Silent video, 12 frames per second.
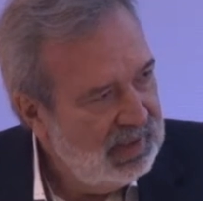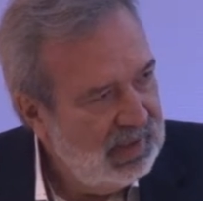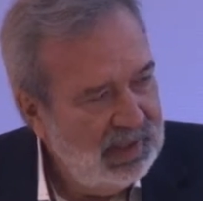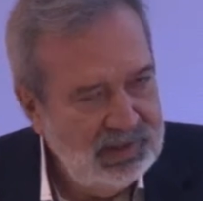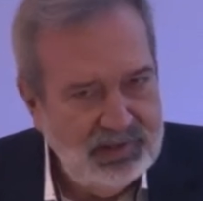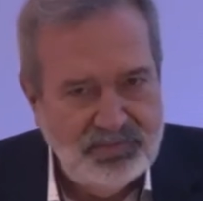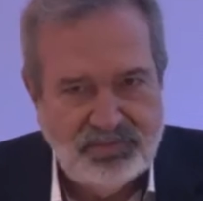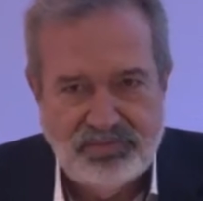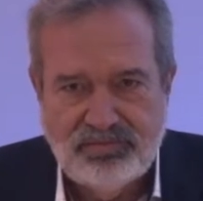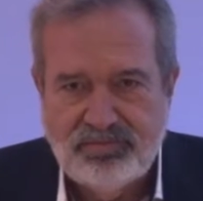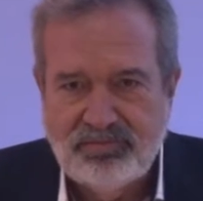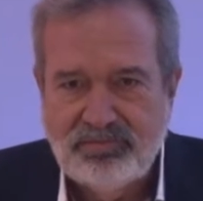Aí
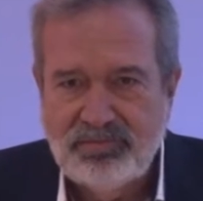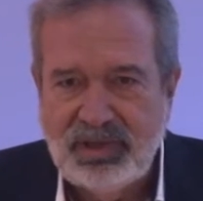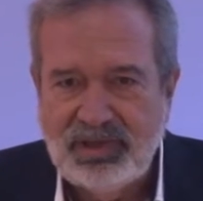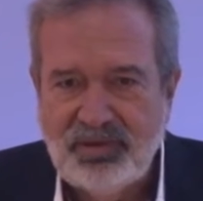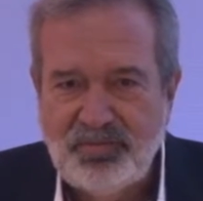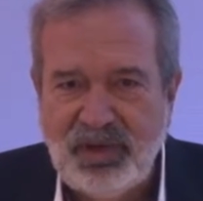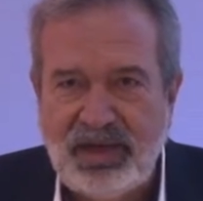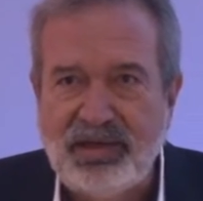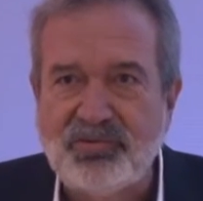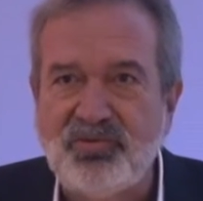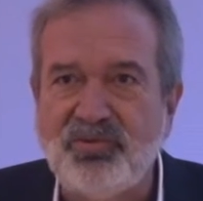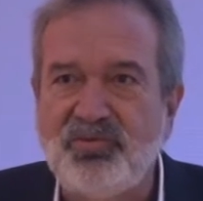aquilo
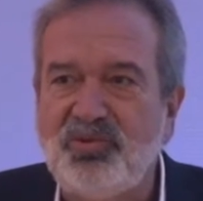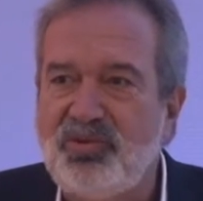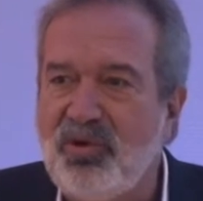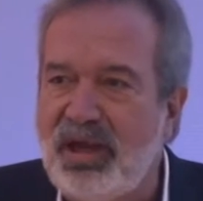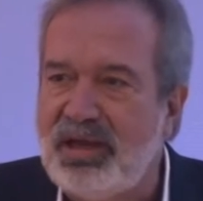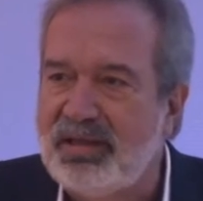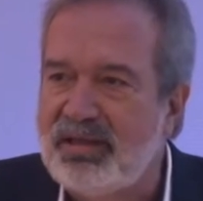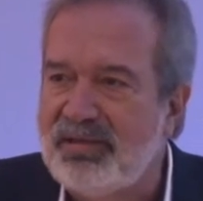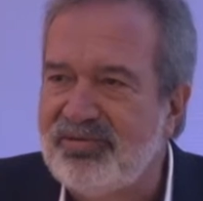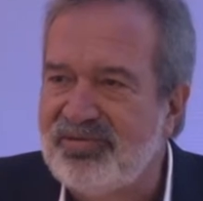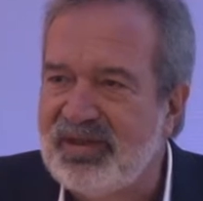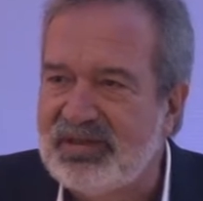parece, todo mundo olha
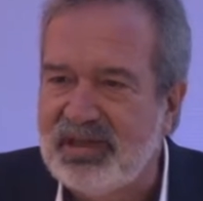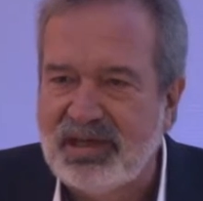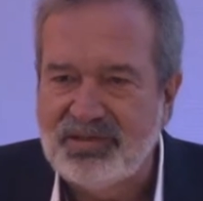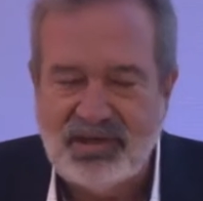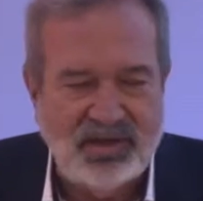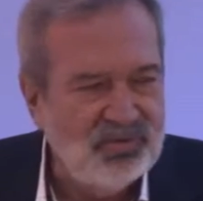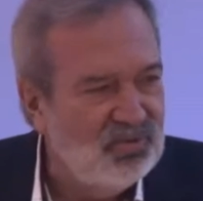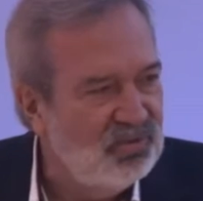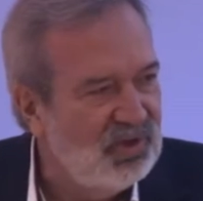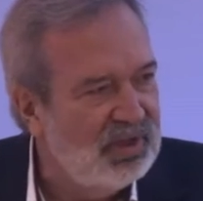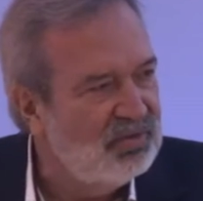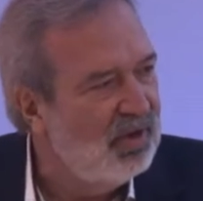aquilo fantástico, aí o
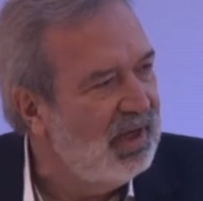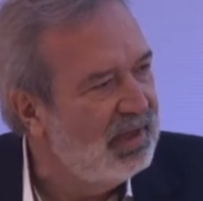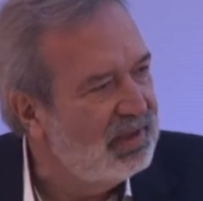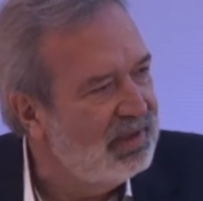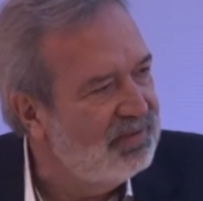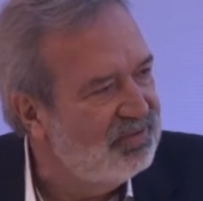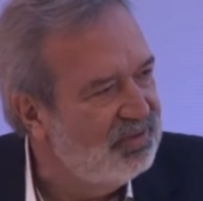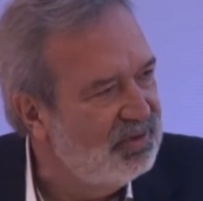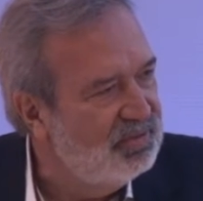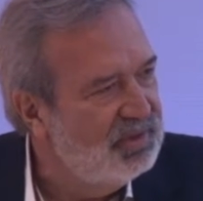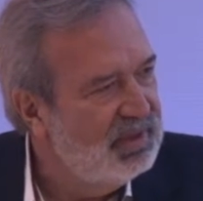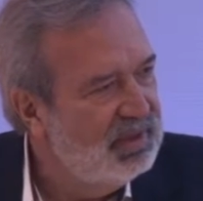sujeito olha aquele
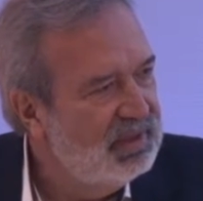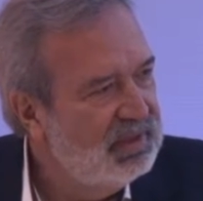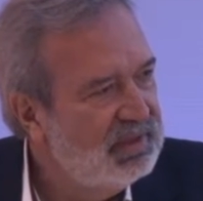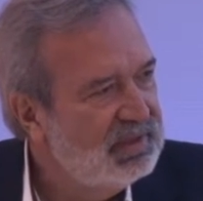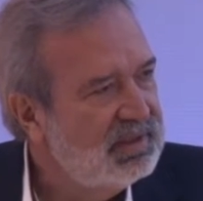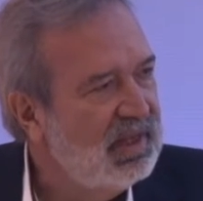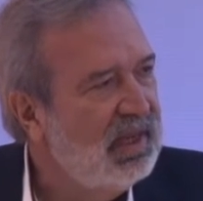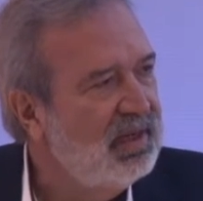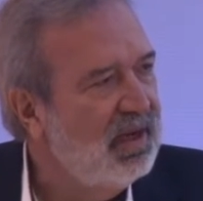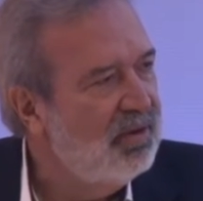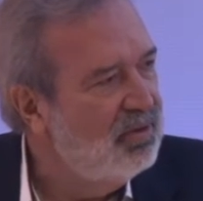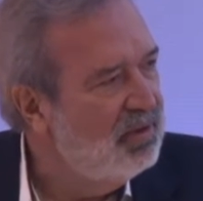filme, sai
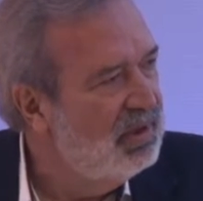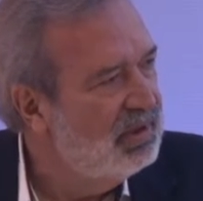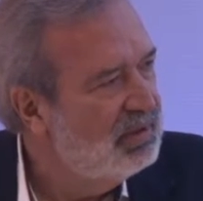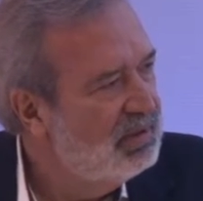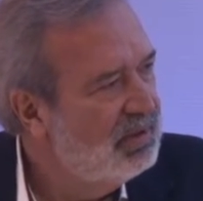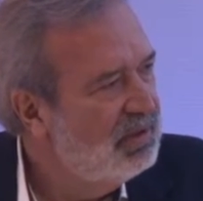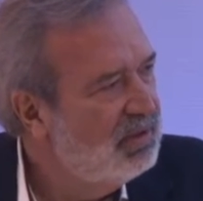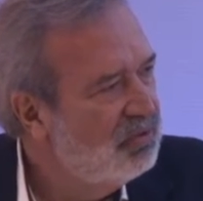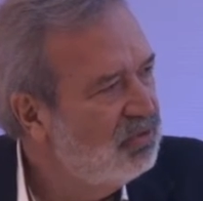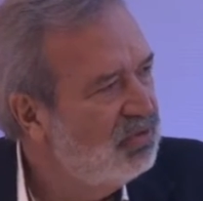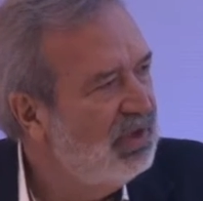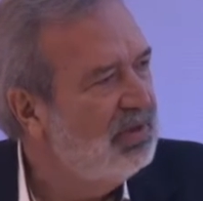na rua,
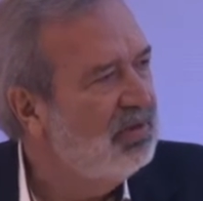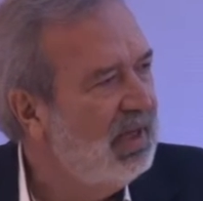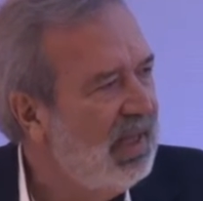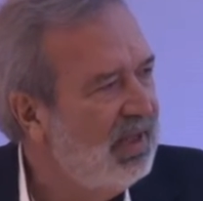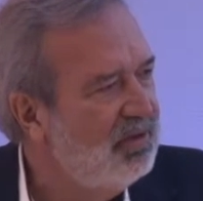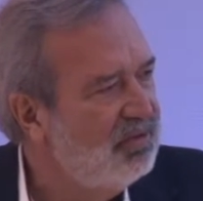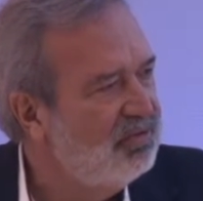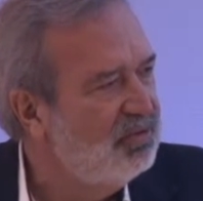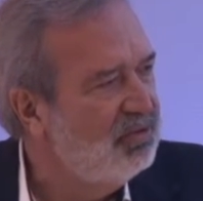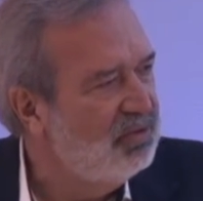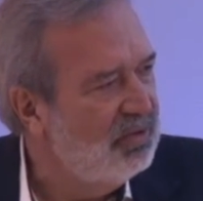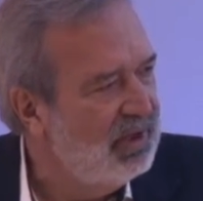o celular não
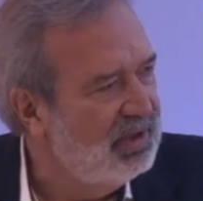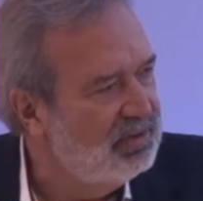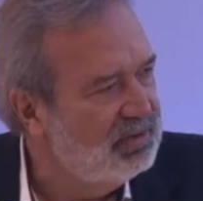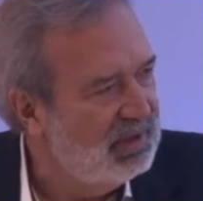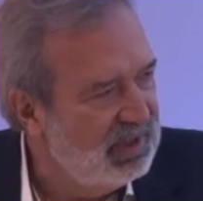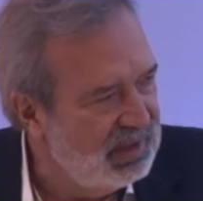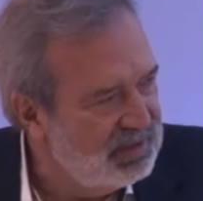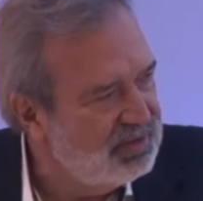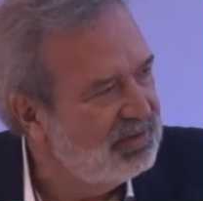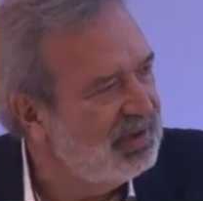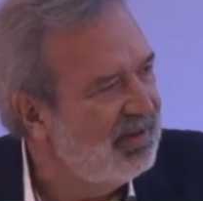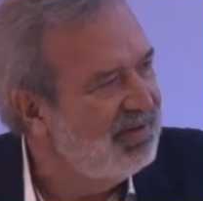funciona, o trânsito
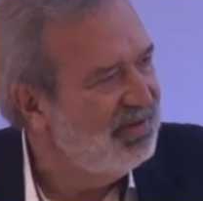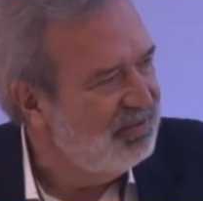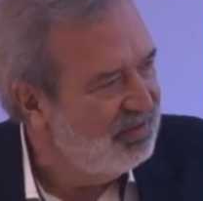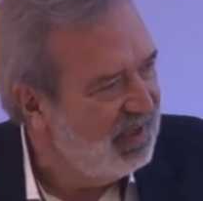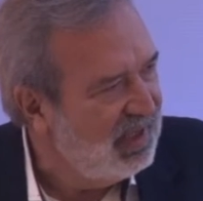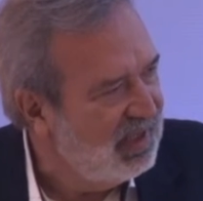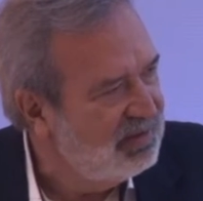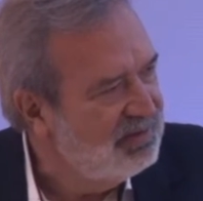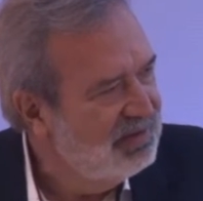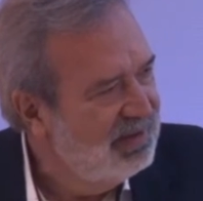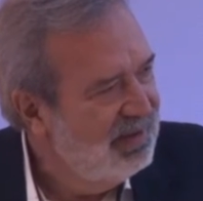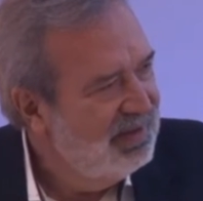está um inferno,
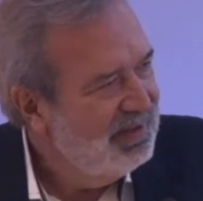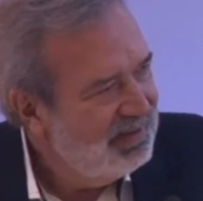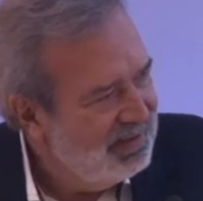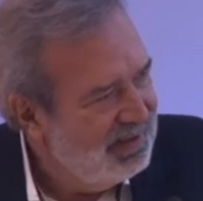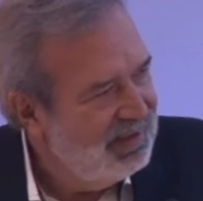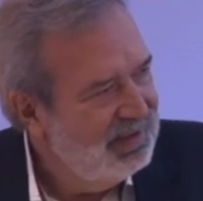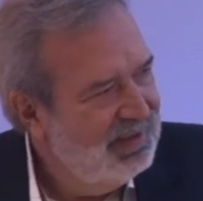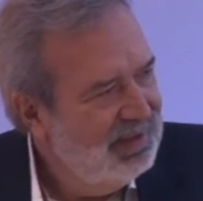né?